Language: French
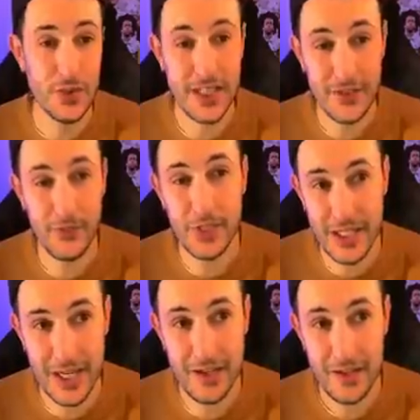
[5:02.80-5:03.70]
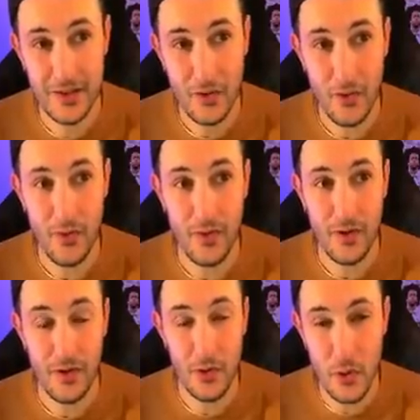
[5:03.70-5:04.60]
cette faute-là,
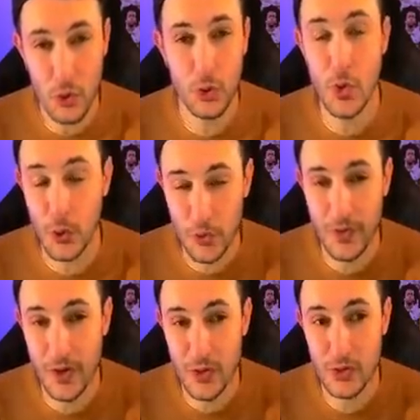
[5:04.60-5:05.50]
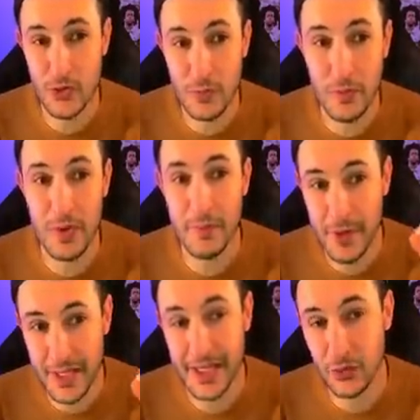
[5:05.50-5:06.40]
le joueur de Valence ne prend même pas
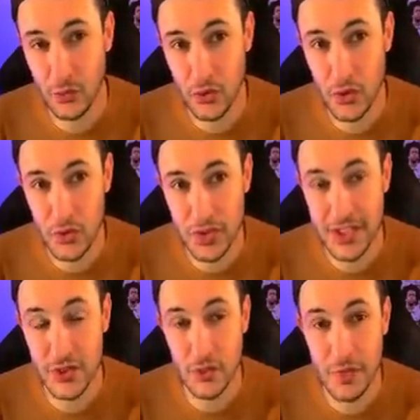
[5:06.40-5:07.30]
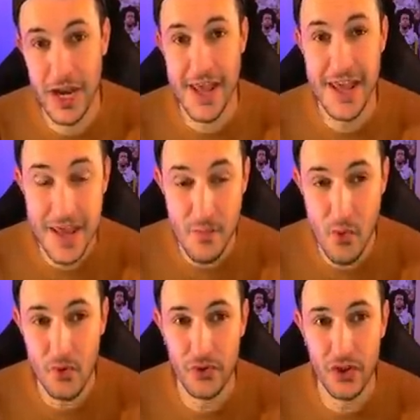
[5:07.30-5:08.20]
un carton jaune sur cette semelle
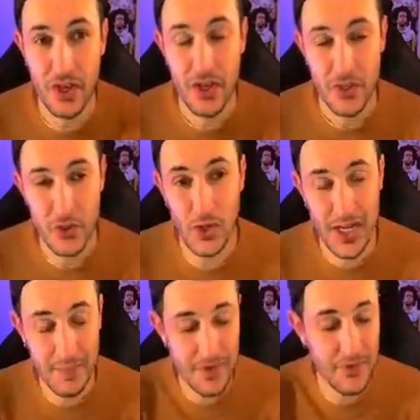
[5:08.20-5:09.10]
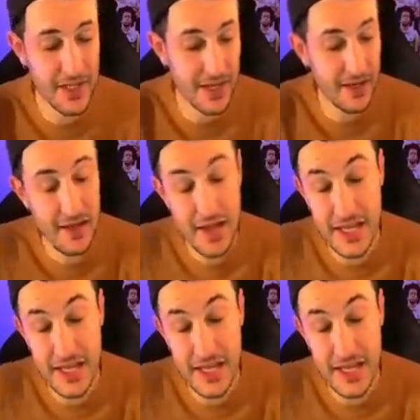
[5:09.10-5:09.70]
immonde sur Kamavinga